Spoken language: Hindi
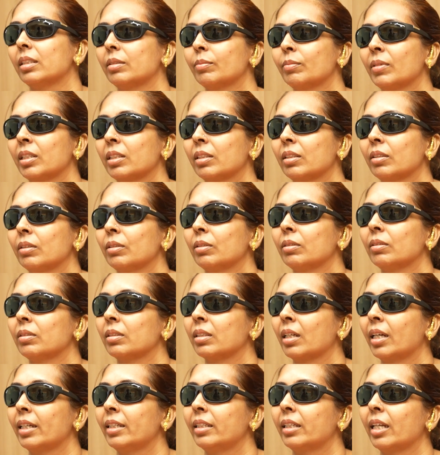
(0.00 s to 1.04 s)
इसमें तो
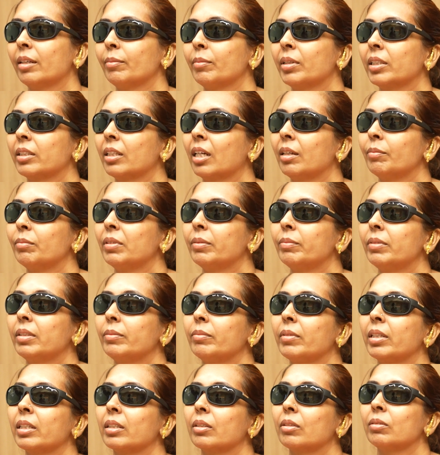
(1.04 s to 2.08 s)
राइट टाइम है तो अभी भी
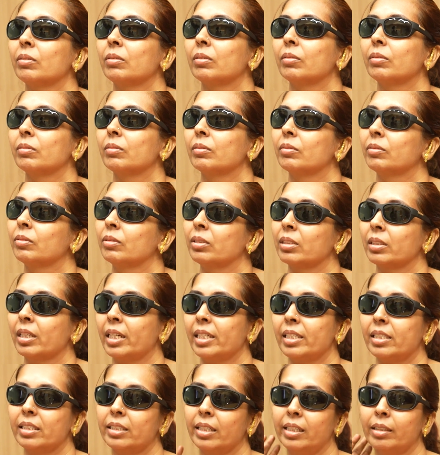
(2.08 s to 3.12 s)
मेरे को उस
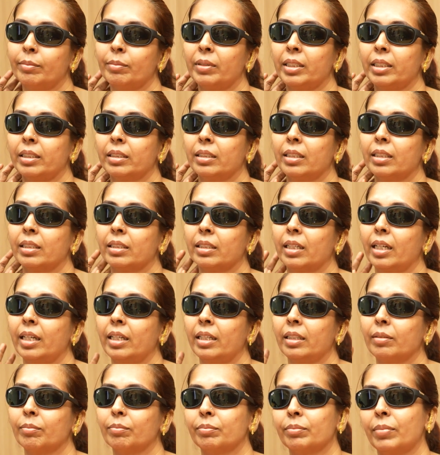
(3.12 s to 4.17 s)
राइट साइड में इधर
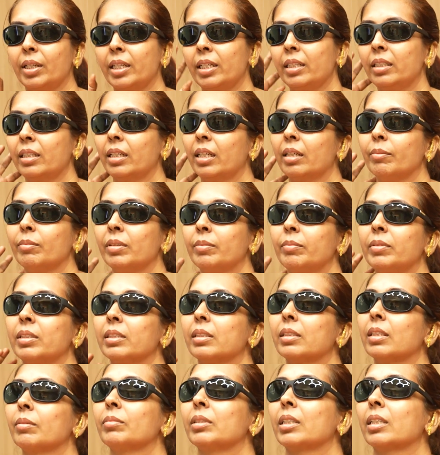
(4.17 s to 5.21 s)
है पेन है अभी भी
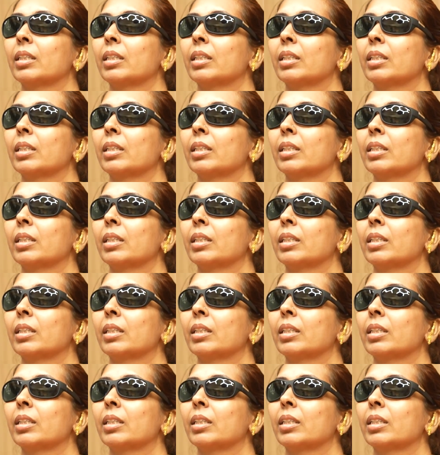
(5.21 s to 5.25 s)
सब